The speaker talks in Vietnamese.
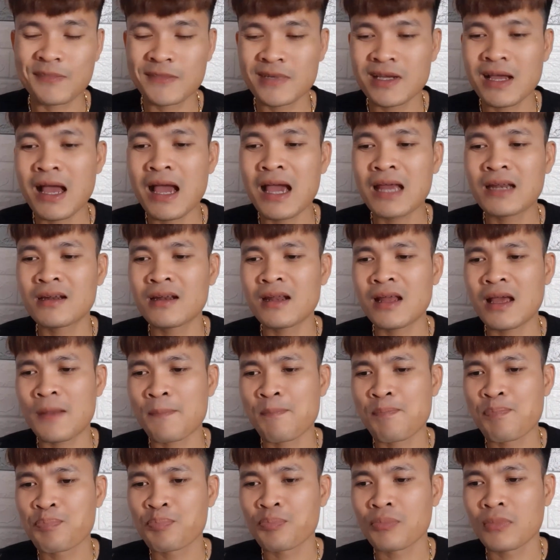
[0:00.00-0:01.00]
Thứ hai nữa là
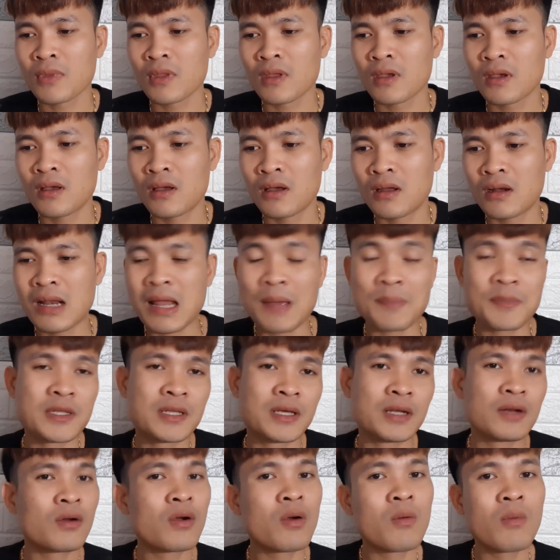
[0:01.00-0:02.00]
làm như
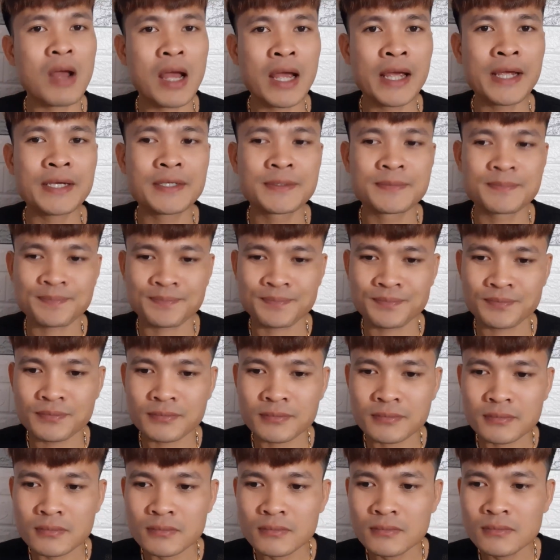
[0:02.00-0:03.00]
thế nó không hay,
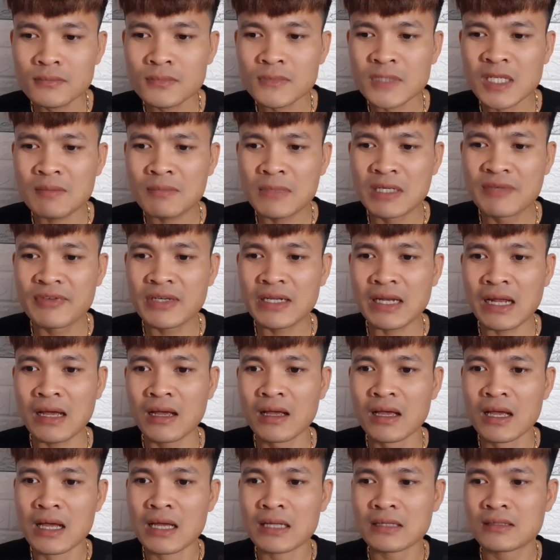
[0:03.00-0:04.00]
bởi vì là
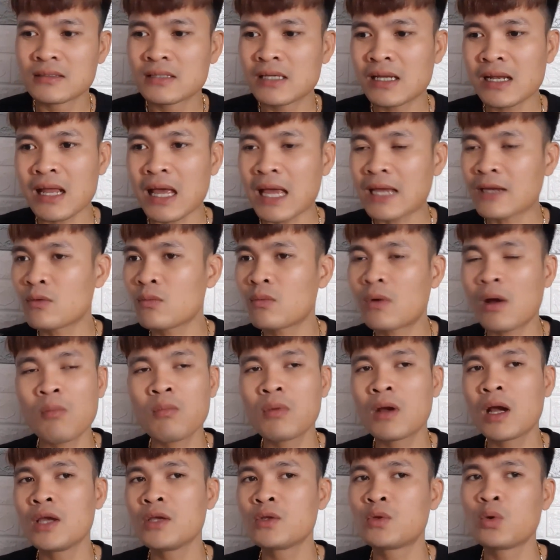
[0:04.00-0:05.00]
thứ nhất là anh cũng không
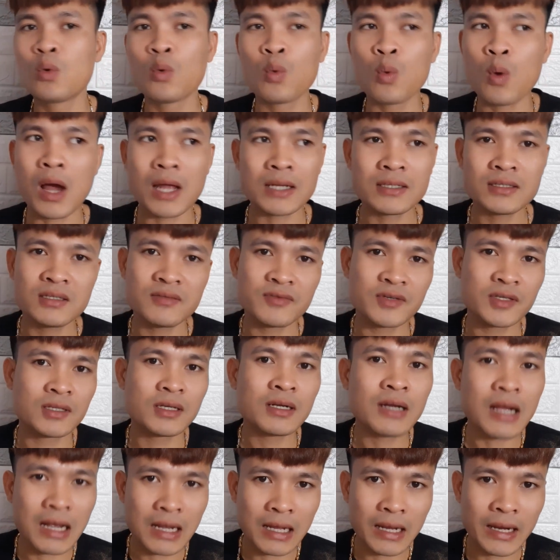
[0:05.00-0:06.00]
gây thù oán gì với tất
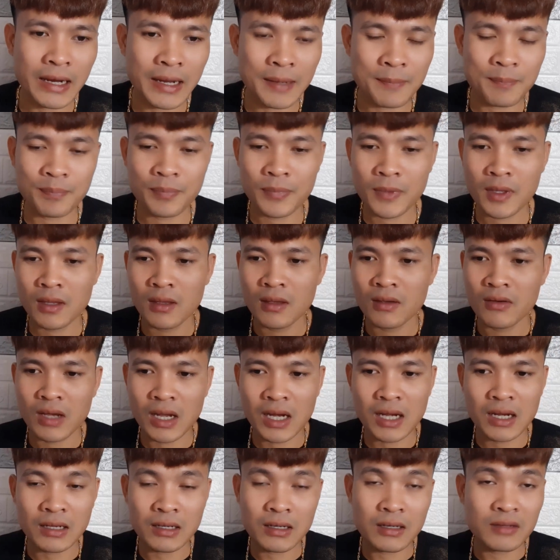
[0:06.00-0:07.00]
cả các em, hay
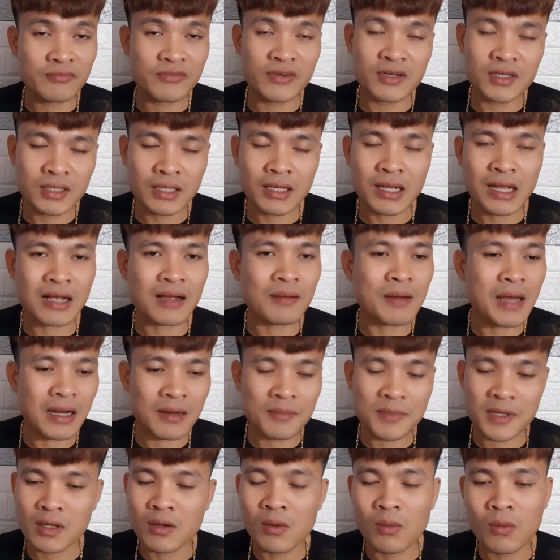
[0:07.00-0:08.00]
là với tất cả các bạn, là
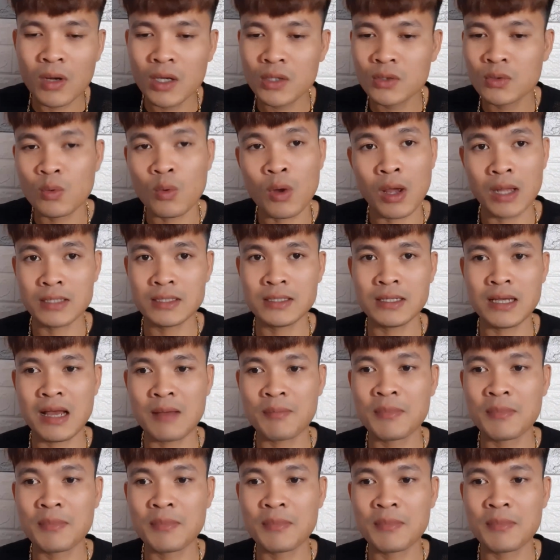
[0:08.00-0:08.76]
mình không gây thù oán gì cả.